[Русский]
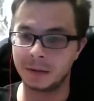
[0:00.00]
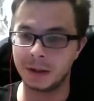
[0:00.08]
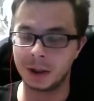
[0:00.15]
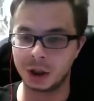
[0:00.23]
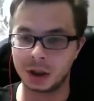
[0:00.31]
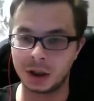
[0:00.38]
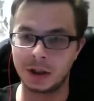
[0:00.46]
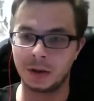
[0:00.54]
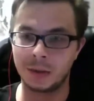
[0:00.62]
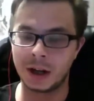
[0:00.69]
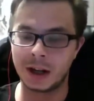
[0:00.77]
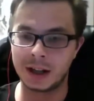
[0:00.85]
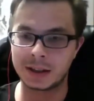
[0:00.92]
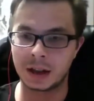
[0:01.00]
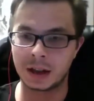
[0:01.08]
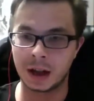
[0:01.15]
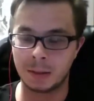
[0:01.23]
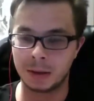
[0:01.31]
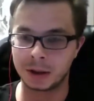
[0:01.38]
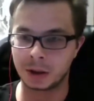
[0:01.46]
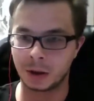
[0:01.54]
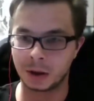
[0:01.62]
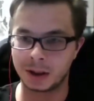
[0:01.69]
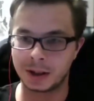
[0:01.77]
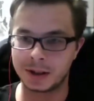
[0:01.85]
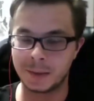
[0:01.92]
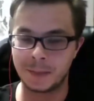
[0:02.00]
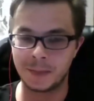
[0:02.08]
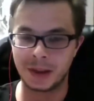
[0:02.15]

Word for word: и 4 у меня резко обанкротились.